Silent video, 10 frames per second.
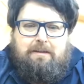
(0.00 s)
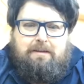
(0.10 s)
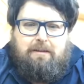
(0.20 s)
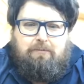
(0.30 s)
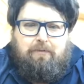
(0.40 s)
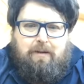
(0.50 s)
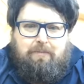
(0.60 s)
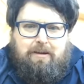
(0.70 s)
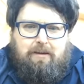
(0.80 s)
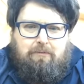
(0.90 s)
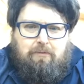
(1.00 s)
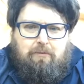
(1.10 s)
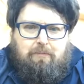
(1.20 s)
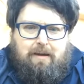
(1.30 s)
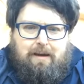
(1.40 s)
Saluto Flaminia
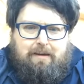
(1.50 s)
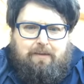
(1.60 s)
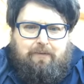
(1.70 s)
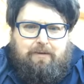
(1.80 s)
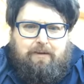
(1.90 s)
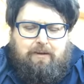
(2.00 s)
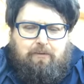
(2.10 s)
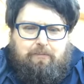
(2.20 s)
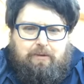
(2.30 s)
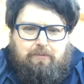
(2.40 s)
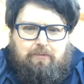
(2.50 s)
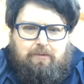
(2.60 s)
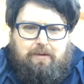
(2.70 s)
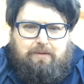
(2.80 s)
Longobardi, Federico Pieroni,